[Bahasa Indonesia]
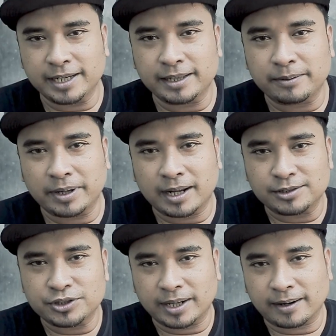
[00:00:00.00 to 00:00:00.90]
ini kita
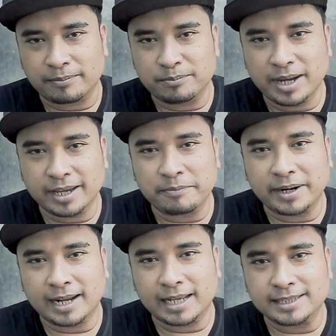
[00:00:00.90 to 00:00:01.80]
bakal share
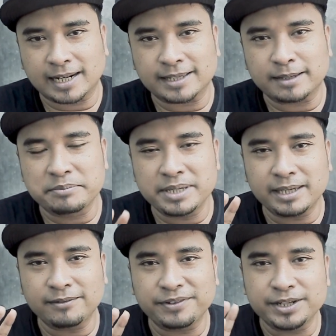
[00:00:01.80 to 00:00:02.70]
bagaimanakah caranya
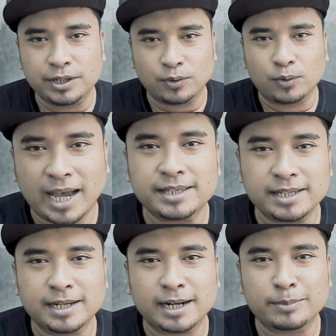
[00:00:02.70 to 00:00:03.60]
bikin video
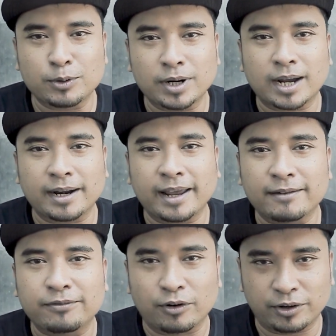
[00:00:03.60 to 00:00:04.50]
hanya dengan menggunakan
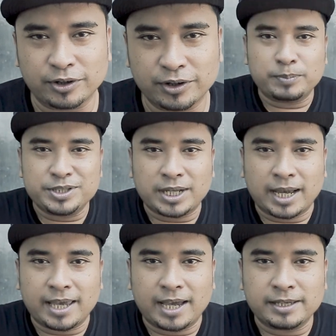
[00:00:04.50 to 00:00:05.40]
handphone
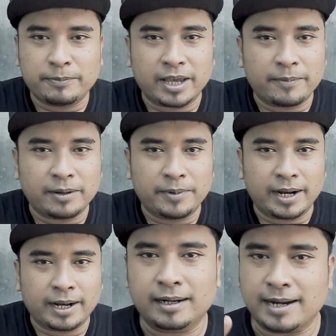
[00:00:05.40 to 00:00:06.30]
pencahayaannya bagaimana bang?